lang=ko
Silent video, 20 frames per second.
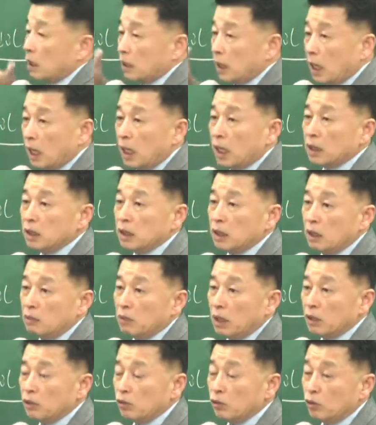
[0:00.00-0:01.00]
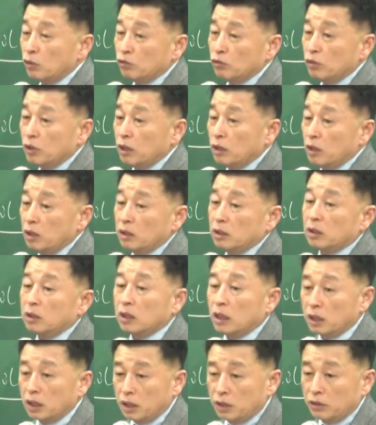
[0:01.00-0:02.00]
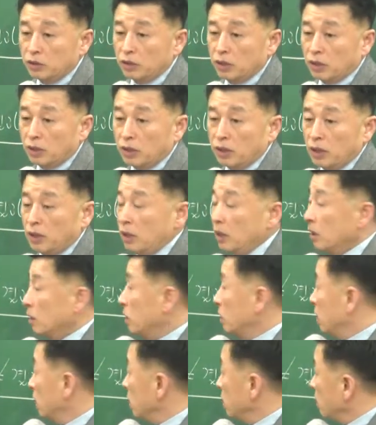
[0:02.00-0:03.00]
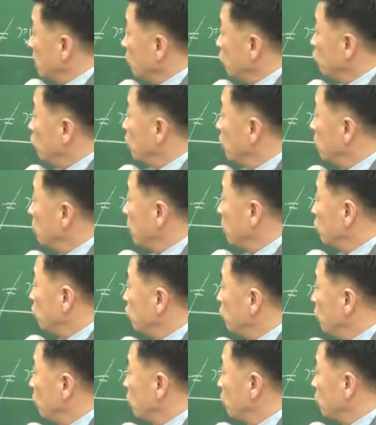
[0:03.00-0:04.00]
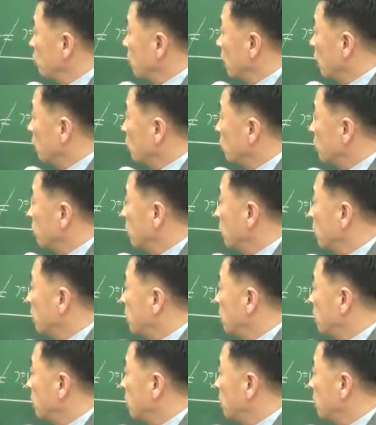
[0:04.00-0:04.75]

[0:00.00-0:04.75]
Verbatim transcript: 달라지게 만들어준 애들이 있을 거 아니에요. 그죠? 그게 이제 위험의 유형으로 나오는 거예요.